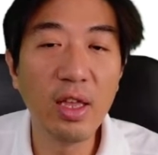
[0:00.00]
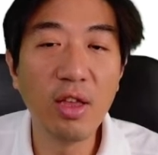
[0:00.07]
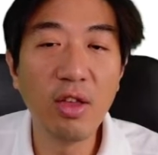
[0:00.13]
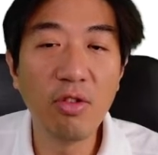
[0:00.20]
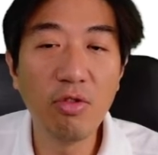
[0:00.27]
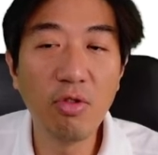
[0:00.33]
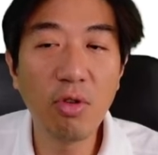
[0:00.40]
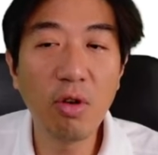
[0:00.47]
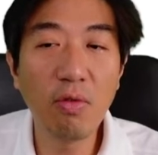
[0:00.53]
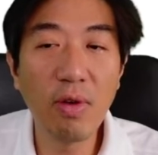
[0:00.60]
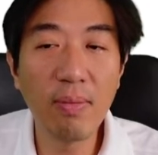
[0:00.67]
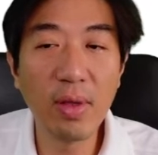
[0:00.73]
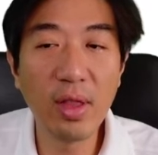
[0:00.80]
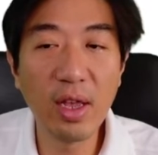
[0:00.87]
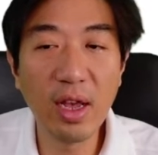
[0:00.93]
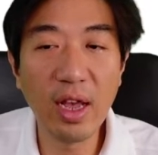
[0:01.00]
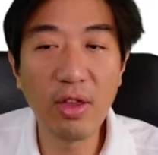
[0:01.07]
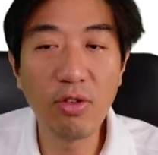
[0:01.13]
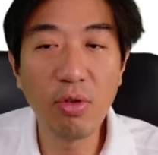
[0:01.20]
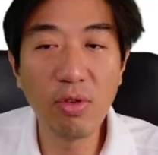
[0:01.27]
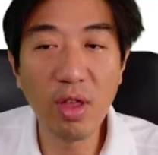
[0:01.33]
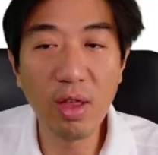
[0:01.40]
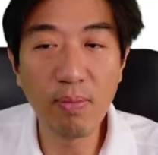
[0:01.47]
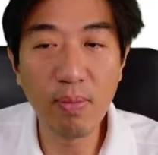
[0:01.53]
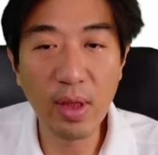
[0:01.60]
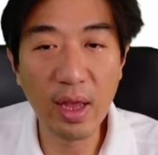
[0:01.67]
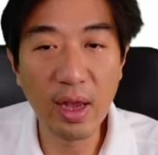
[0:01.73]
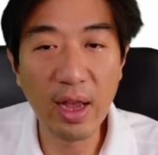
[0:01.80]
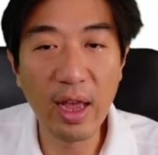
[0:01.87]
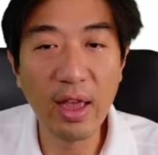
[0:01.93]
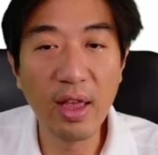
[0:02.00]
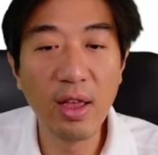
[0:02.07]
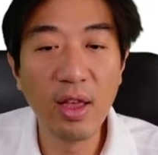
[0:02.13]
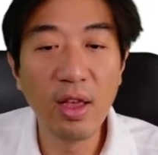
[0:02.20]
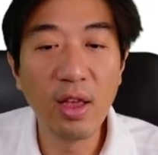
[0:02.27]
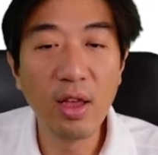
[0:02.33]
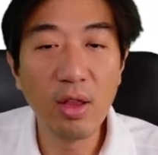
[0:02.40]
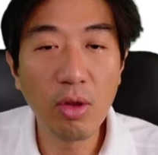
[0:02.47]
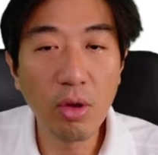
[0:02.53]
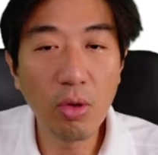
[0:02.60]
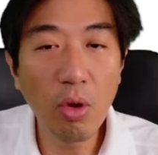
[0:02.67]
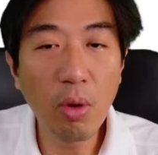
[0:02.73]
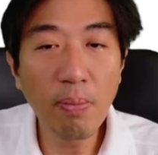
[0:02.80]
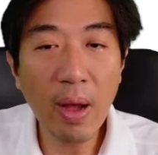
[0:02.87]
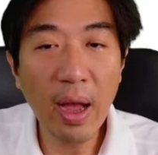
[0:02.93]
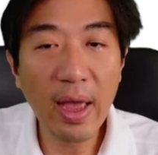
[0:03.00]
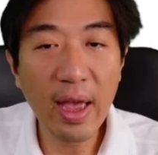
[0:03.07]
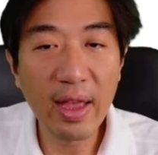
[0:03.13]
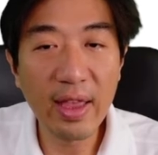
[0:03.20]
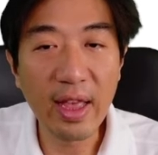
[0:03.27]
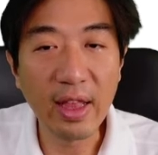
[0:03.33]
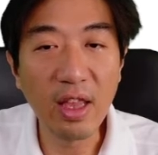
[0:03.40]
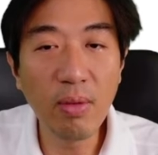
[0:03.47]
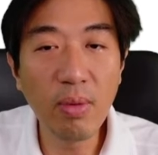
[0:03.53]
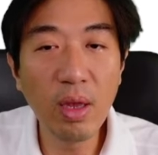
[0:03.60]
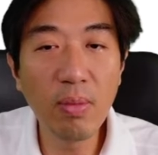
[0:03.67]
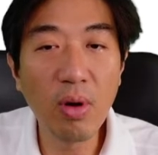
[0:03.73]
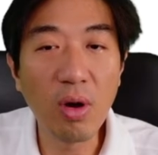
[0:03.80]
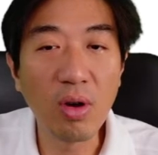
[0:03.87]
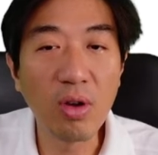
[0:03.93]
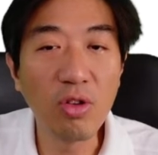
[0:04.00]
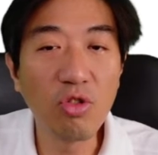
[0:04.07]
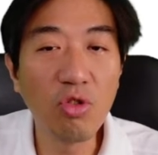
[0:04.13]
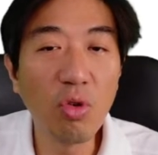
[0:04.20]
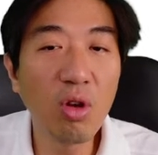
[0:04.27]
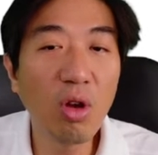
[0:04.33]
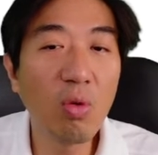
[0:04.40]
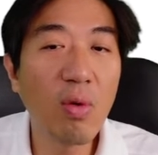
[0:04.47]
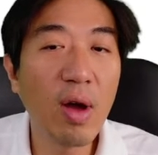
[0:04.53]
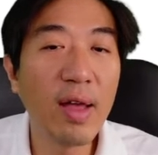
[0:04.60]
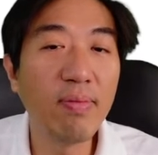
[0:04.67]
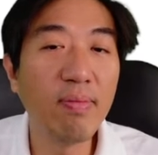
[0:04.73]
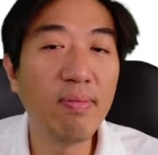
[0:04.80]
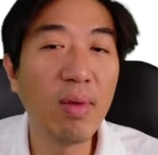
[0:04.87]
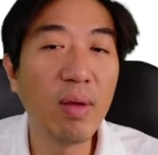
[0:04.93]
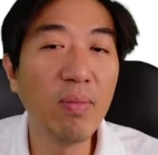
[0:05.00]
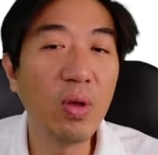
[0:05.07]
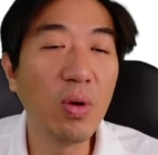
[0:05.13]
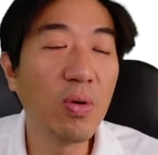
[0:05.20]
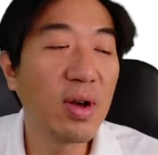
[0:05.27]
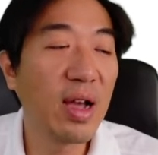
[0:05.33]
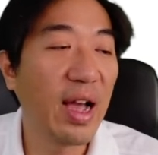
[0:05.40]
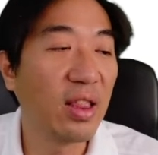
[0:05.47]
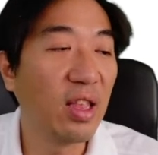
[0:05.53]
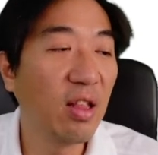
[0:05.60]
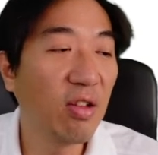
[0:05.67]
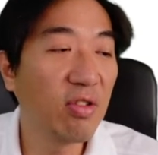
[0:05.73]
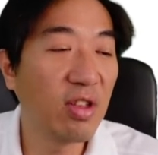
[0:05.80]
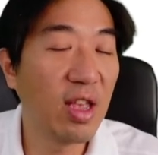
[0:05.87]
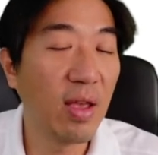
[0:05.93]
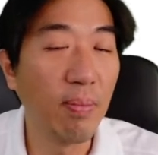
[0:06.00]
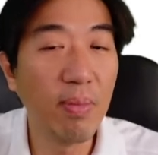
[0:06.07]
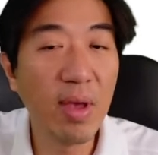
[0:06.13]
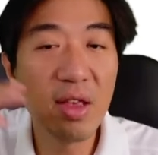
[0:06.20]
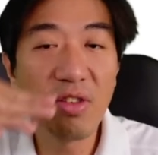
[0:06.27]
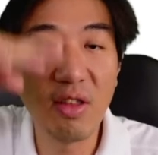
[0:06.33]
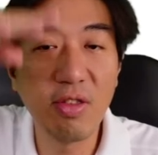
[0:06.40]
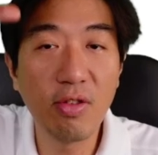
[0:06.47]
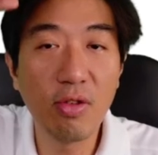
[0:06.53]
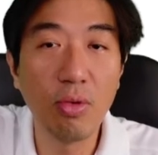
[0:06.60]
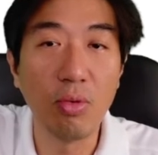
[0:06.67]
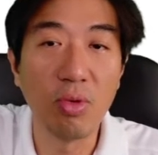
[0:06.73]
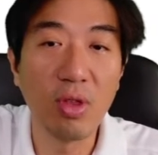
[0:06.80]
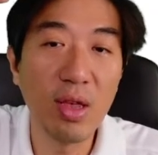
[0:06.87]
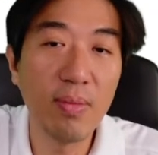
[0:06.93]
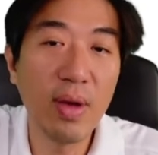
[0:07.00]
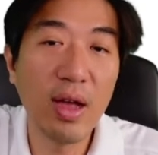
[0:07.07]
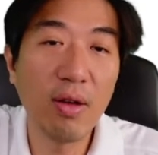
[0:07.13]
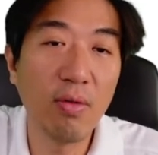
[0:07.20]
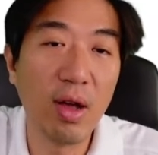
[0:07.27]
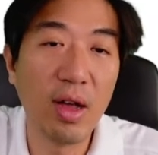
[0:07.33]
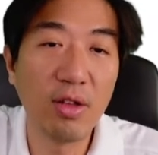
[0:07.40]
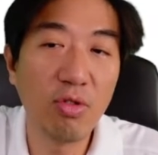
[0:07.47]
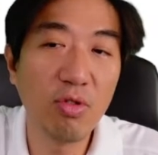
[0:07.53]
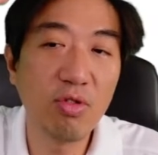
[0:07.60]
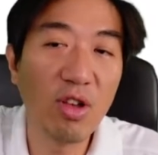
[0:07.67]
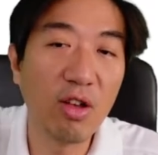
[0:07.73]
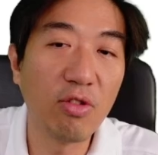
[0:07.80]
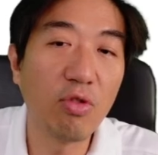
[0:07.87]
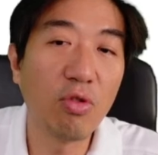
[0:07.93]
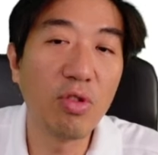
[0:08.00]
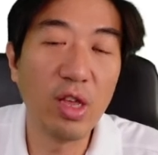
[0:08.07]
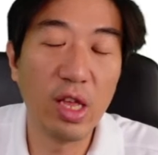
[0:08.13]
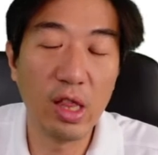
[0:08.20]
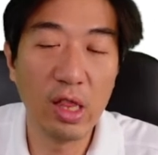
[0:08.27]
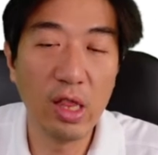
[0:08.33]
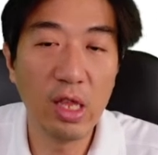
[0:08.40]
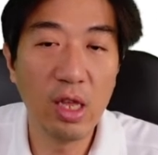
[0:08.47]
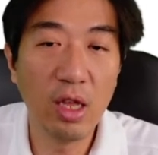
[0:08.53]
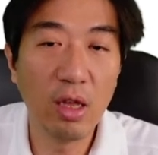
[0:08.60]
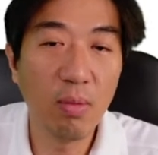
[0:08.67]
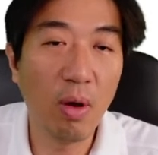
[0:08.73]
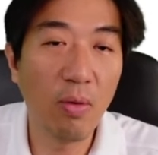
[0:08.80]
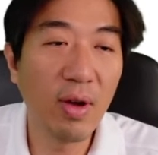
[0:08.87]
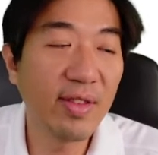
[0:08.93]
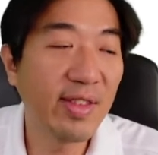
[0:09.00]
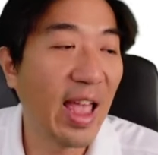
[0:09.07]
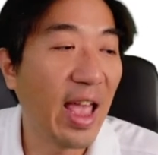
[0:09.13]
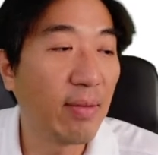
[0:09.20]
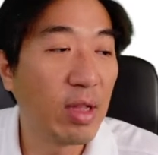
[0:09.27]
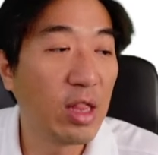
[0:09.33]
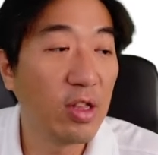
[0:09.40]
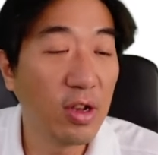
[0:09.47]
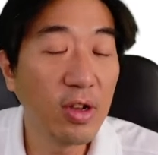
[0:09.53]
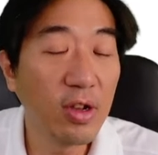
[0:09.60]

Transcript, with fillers: ช่วงกลางวันเป็นยังไงช่วงเย็นเป็นยังไงโดยทั่วไปอย่างที่พี่บอกคือช่วงกลางวันมันมีโอกาสที่เราจะเห็นเมฆชั้นสูงได้มากกว่าช่วงเช้าช่วงเย็นเพราะว่าแสงมันเยอะ